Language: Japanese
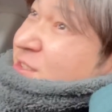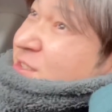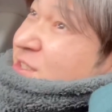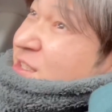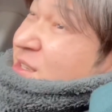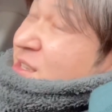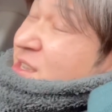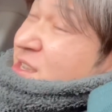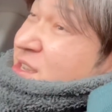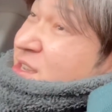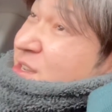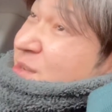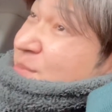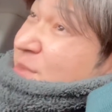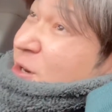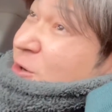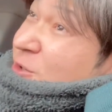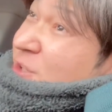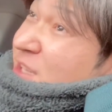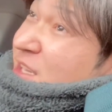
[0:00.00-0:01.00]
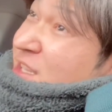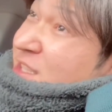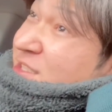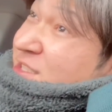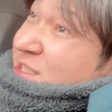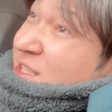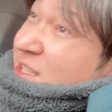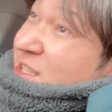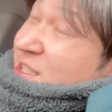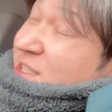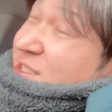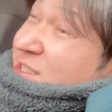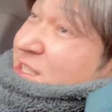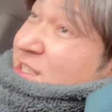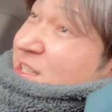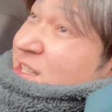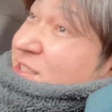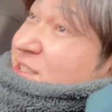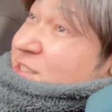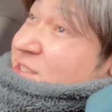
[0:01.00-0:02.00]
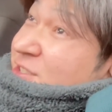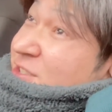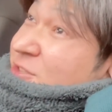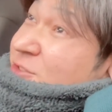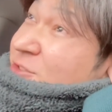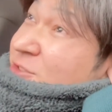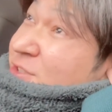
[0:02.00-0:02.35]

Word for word: で、まあ、置き配してたんですけど、